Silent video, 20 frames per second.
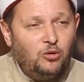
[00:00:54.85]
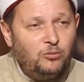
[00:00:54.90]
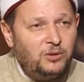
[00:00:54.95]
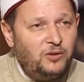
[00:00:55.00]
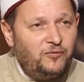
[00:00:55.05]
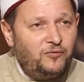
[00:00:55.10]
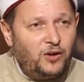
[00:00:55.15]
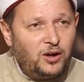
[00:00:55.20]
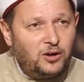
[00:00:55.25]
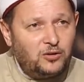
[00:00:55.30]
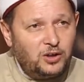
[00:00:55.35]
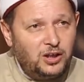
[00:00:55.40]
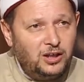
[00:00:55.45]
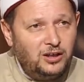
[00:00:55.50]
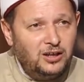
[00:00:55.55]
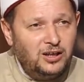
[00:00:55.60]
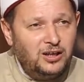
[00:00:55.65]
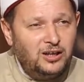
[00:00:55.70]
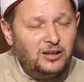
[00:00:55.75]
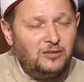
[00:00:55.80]
أو من
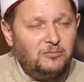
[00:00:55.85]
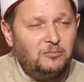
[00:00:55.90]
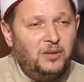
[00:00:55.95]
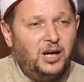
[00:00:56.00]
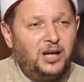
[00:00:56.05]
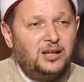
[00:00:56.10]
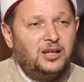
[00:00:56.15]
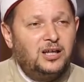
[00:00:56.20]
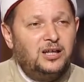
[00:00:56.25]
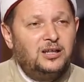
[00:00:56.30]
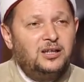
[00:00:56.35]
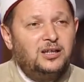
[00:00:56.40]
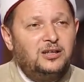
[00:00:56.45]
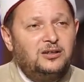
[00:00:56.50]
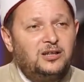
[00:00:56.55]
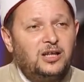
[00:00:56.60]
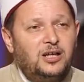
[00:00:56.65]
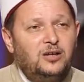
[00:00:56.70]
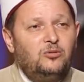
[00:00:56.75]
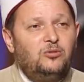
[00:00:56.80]
فرض بعد
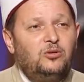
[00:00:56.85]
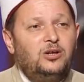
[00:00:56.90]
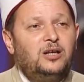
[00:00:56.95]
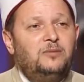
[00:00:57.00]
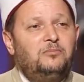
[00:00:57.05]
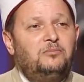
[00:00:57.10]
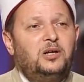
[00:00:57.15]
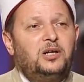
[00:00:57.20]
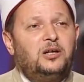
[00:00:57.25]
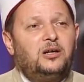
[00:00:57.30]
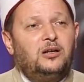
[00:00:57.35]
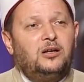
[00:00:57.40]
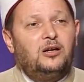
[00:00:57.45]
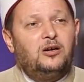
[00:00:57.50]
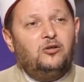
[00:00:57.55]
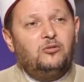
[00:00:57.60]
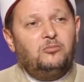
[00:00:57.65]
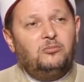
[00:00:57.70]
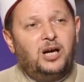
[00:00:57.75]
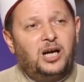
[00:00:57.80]
أن ينتهي يقول لبيك
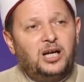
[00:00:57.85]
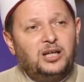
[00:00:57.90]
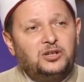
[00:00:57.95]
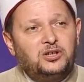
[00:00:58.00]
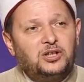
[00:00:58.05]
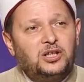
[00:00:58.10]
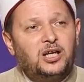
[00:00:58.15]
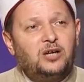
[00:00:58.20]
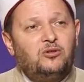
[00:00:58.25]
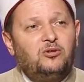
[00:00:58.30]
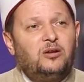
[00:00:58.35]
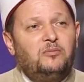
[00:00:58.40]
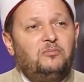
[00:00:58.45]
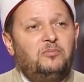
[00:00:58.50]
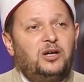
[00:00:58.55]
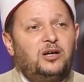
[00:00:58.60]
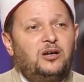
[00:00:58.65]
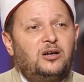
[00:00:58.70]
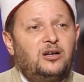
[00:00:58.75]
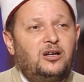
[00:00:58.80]
اللهم حجا أو
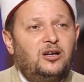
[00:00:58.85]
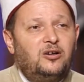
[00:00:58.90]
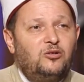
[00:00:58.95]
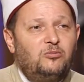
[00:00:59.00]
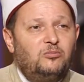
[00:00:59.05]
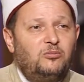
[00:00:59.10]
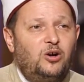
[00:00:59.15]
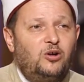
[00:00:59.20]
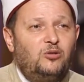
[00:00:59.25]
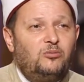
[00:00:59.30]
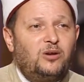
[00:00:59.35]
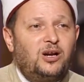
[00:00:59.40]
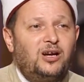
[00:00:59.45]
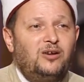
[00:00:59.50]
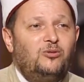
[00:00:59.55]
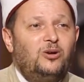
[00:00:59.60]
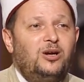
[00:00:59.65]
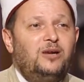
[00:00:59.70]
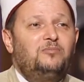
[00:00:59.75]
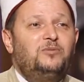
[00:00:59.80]
لبيك اللهم
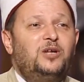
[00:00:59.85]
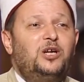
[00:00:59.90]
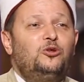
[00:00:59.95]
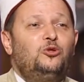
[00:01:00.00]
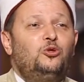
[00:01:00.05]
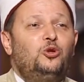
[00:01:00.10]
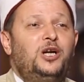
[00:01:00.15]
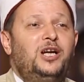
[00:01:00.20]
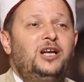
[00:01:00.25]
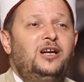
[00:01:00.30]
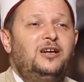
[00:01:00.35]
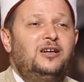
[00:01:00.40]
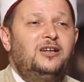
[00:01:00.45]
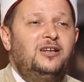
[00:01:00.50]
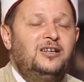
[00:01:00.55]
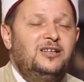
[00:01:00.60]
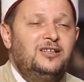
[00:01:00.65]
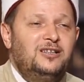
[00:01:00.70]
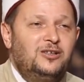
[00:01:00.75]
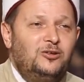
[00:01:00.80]
عمره ويبدأ
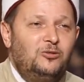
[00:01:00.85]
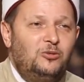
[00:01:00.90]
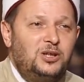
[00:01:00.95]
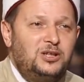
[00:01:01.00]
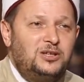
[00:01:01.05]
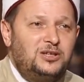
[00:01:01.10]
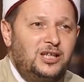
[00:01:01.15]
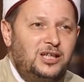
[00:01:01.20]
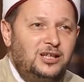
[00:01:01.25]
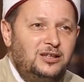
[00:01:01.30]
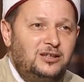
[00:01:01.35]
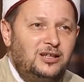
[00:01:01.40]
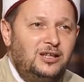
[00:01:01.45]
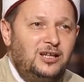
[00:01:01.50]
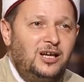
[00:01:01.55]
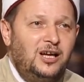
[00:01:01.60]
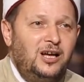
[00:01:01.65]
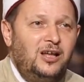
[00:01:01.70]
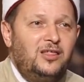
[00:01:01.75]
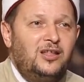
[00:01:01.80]
يهل
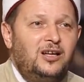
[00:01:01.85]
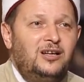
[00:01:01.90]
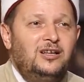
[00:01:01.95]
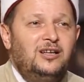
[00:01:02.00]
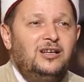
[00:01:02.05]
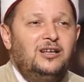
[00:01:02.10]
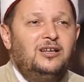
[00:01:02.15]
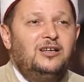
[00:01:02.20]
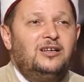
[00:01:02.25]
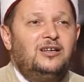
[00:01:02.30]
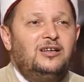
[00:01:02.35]
ويستعد لهذا